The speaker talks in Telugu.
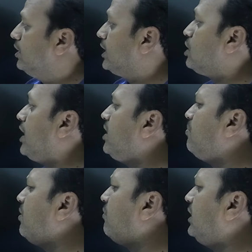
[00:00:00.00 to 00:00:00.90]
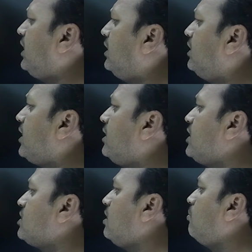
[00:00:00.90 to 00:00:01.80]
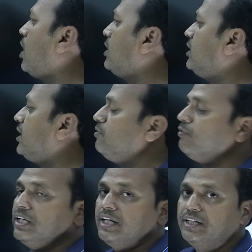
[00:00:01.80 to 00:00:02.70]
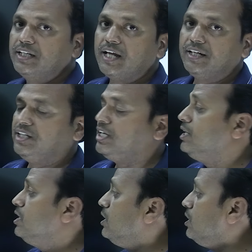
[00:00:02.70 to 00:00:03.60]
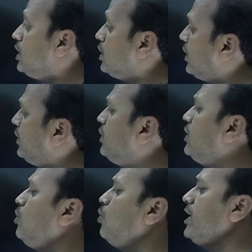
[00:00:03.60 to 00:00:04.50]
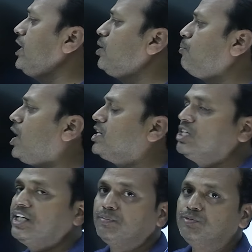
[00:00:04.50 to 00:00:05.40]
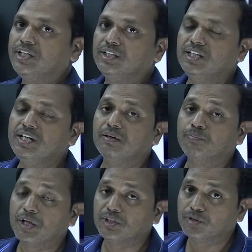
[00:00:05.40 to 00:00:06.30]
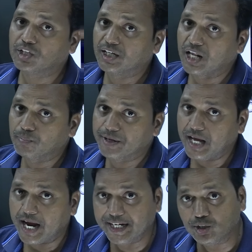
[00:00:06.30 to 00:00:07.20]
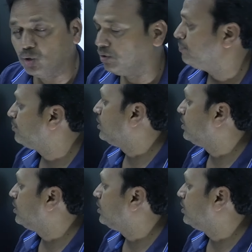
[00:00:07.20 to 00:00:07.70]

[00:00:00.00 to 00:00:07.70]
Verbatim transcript: నెక్స్ట్ ఐఎంఎఫ్ అంటే ఇంటర్నేషనల్ మానిటరీ ఫండ్ అంటారండి ఈ రెండింటిని కూడా ఏర్పాటు చేయటం జరిగింది పంతొమ్మిది వందల నలభై ఐదులో